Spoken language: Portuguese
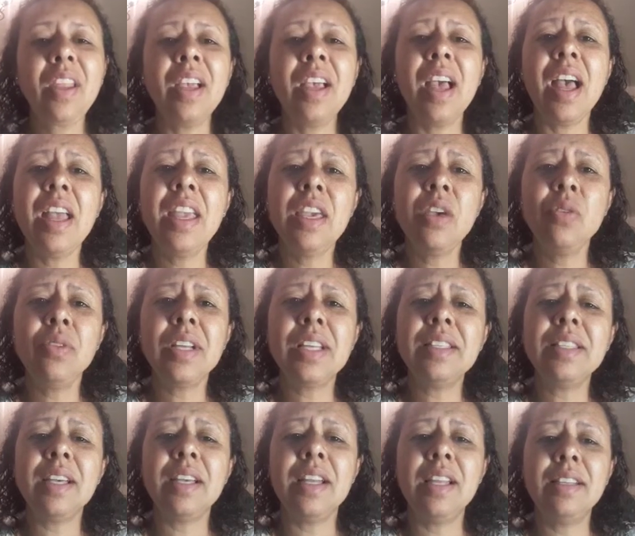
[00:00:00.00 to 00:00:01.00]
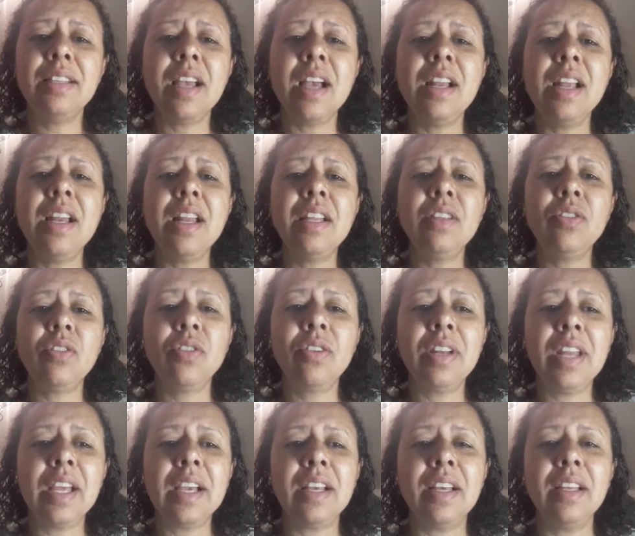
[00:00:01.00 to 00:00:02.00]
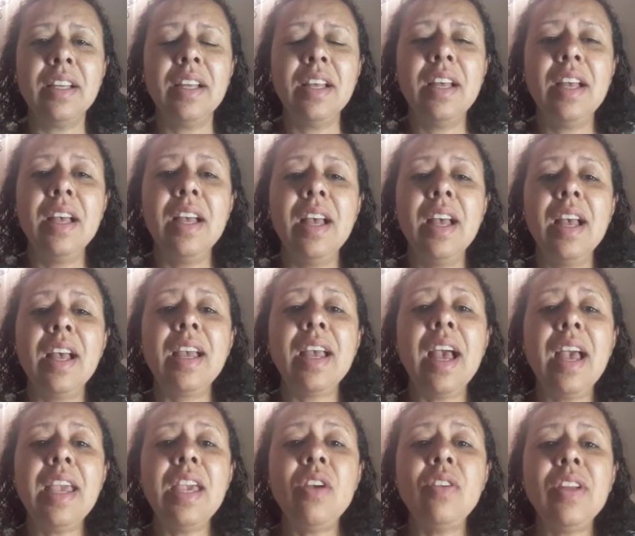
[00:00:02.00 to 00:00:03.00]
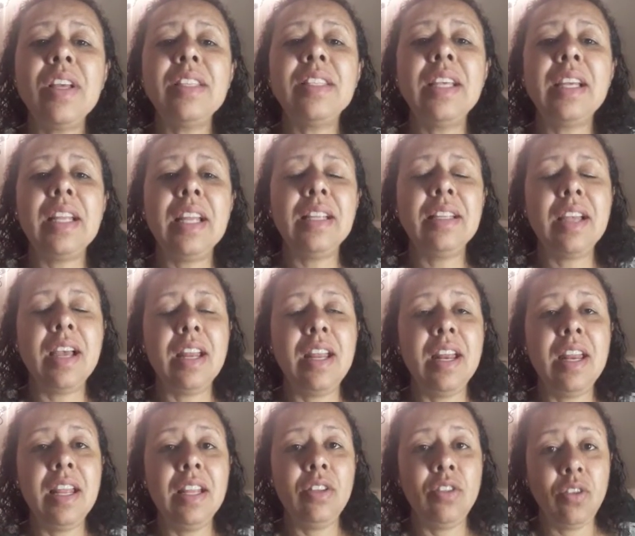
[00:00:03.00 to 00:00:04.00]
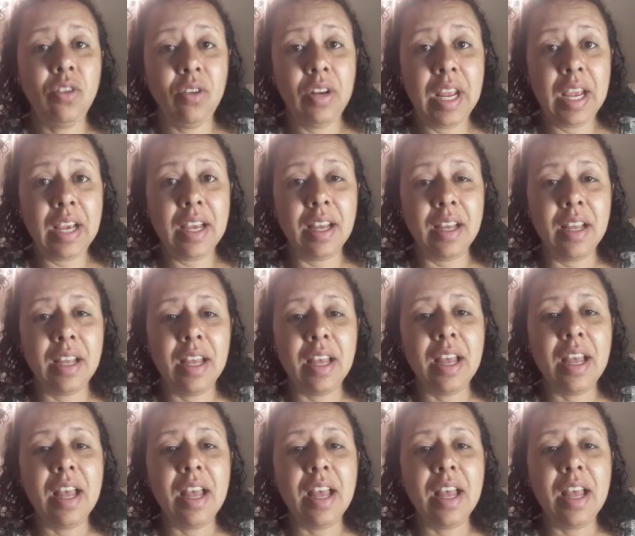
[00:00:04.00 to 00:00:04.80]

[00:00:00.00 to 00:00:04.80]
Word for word: Caiu na secretária eletrônica. Caiu na secretária eletrônica.